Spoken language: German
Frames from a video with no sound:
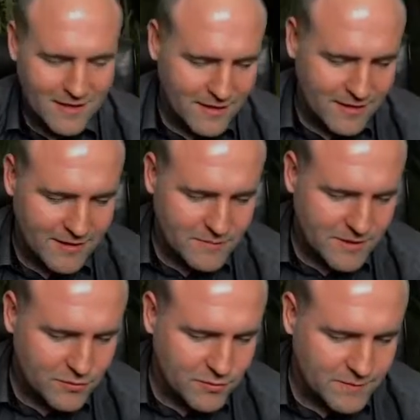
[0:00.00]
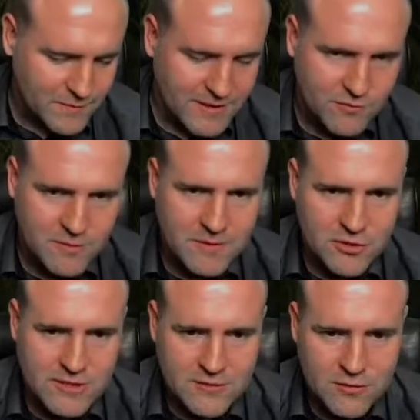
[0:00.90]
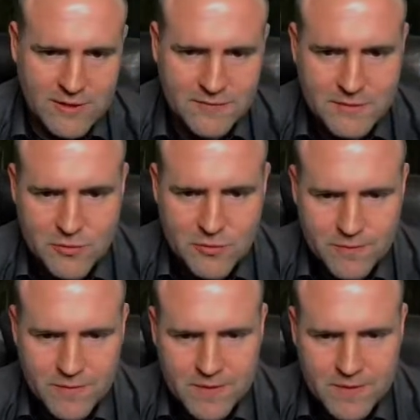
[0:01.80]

Ähm, ja, cool. Dann gucken wir schnell ein Crafting-Menü.